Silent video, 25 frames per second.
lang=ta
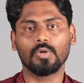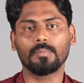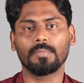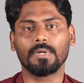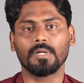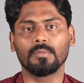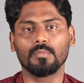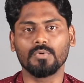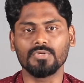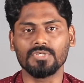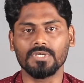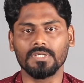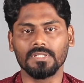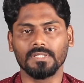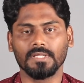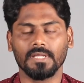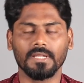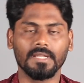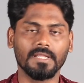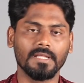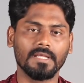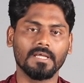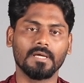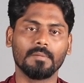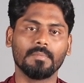நோட் பண்ண முடிஞ்சது
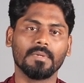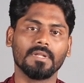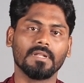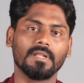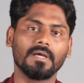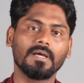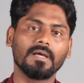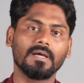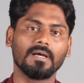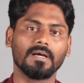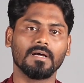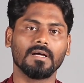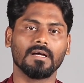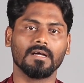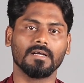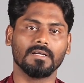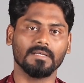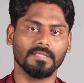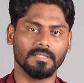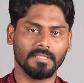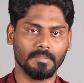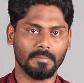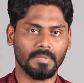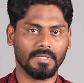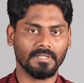என்ன அப்படின்னா
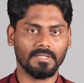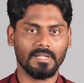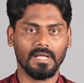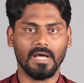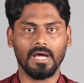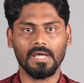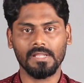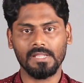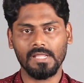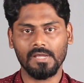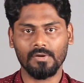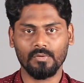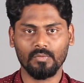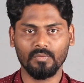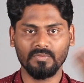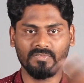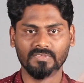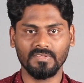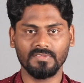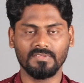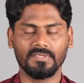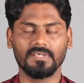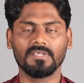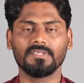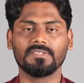இந்த படத்தில் ஆர்யாவுக்கும்
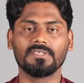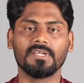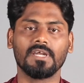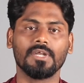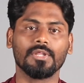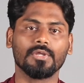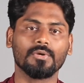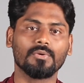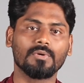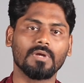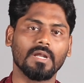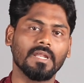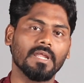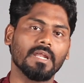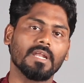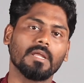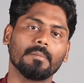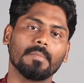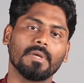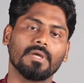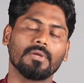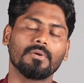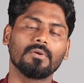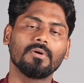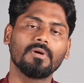சித்தி ஞானிக்கும்
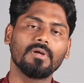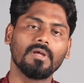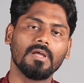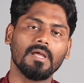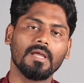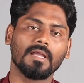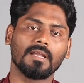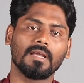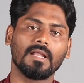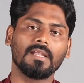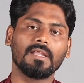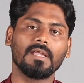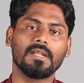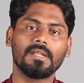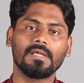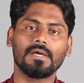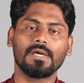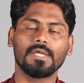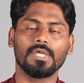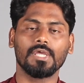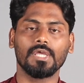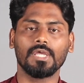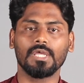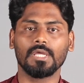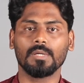கல்யாணம் ஆயிரும் கல்யாணம்
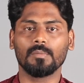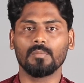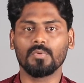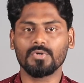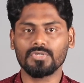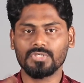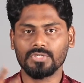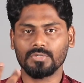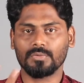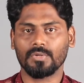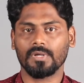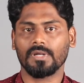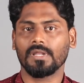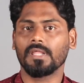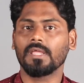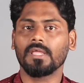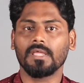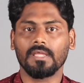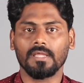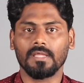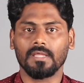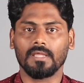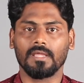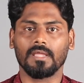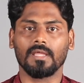ஆகி முடித்த உடனே
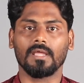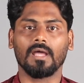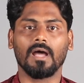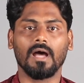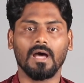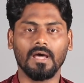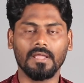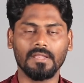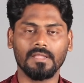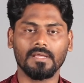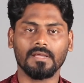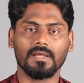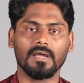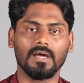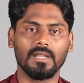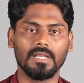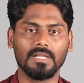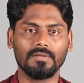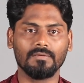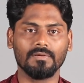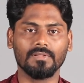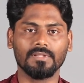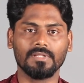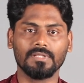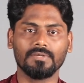ஆர்யா
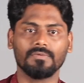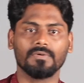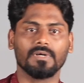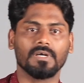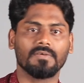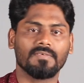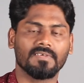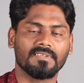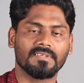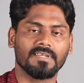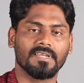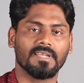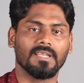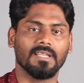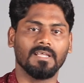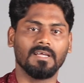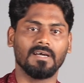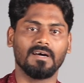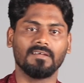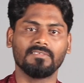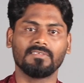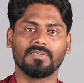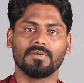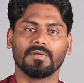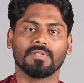காலில் விழுந்து இவங்க ஃபஸ்ட் நைட்டில்
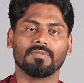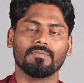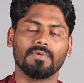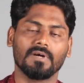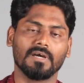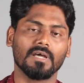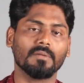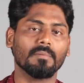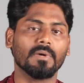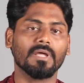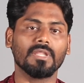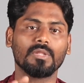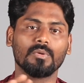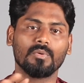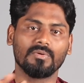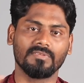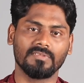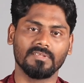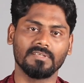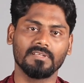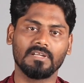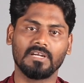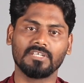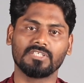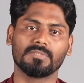ஆசீர்வாதம் வாங்குற மாதிரி ஒரு
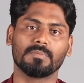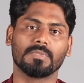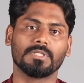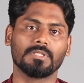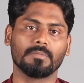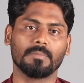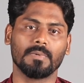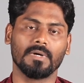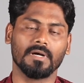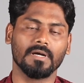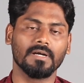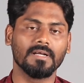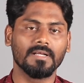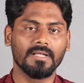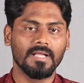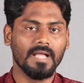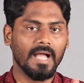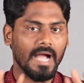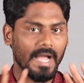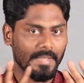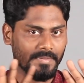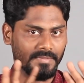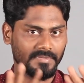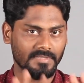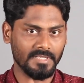சீன் காட்சிப்படுத்திருப்பாங்க
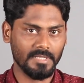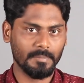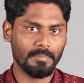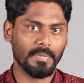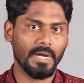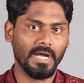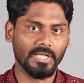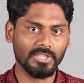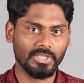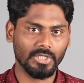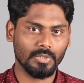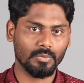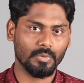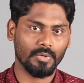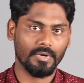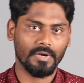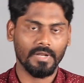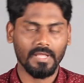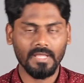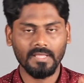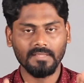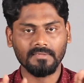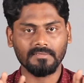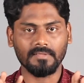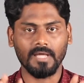அந்த சீன் பார்த்த
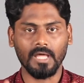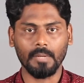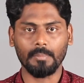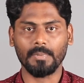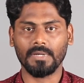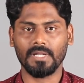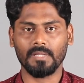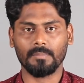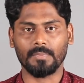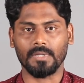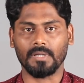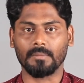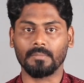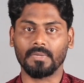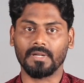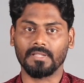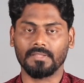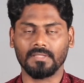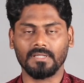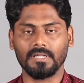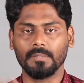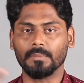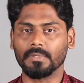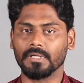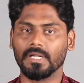உடனே சார்பட்டா பரம்பரை
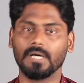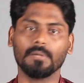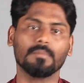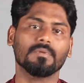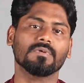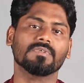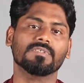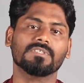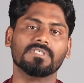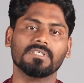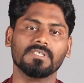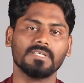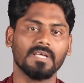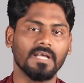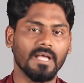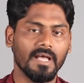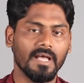தான் நமக்கு ஞாபகம் வந்துச்சு